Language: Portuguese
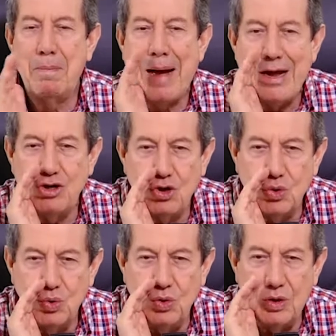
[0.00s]
mais
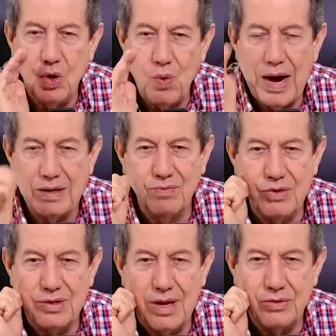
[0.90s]
junto que o ar que
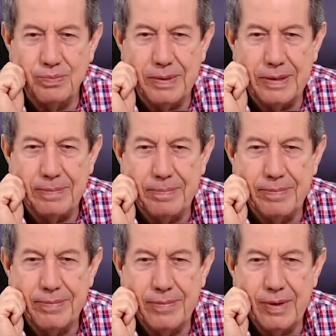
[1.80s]
você respira.
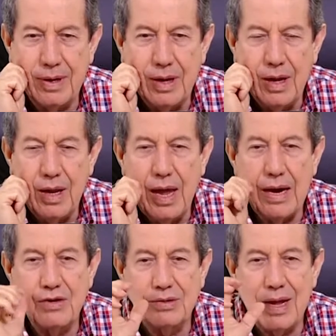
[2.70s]

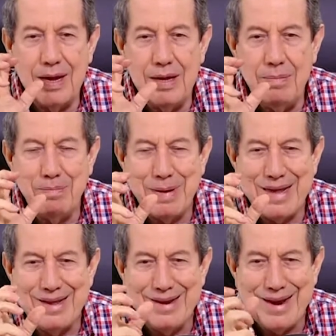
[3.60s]
Ela está
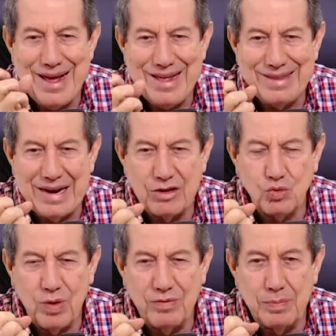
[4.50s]
impregnada na
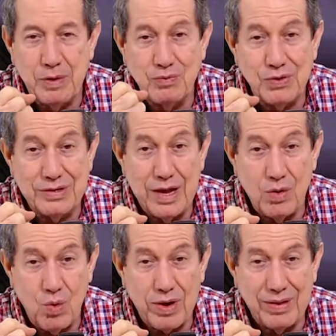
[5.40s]
sua vida, por isso você
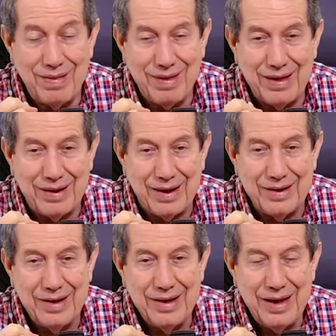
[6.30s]
recorda dela.
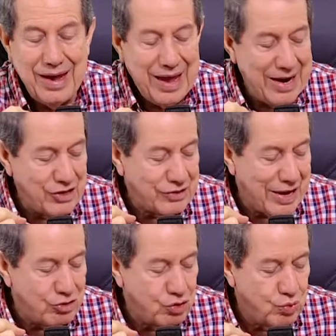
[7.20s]
Ela
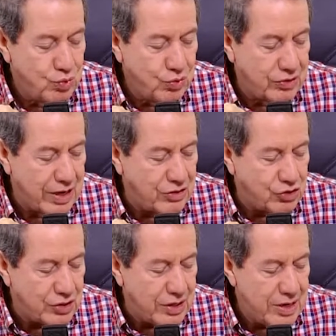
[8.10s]
está junto de
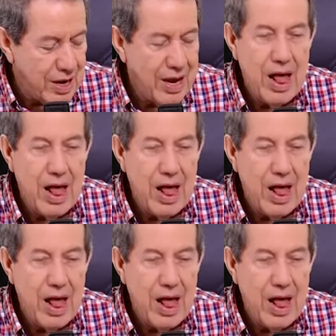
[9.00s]
ti,